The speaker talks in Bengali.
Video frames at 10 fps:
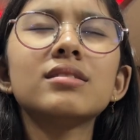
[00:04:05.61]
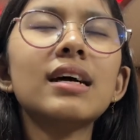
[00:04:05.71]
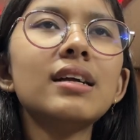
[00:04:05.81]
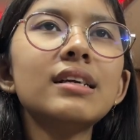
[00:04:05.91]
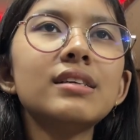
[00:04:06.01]

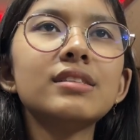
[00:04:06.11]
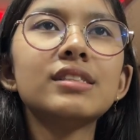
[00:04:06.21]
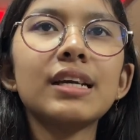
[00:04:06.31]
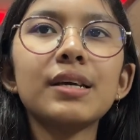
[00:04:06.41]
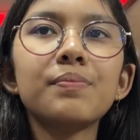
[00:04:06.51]
তার
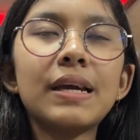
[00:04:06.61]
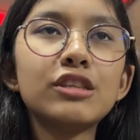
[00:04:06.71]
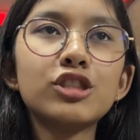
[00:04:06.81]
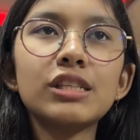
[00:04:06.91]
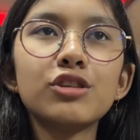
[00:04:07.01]
যে
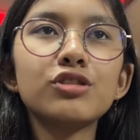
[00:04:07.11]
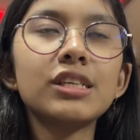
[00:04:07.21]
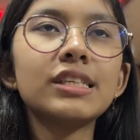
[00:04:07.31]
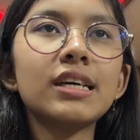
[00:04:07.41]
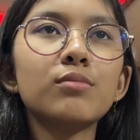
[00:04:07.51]
বেঞ্চটা ছিল সে
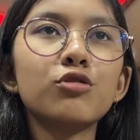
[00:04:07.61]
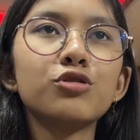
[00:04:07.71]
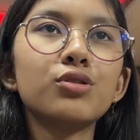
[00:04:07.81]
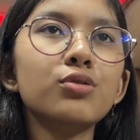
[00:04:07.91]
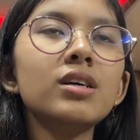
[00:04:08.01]
যেখানে
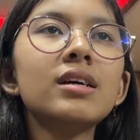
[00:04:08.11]
বসতো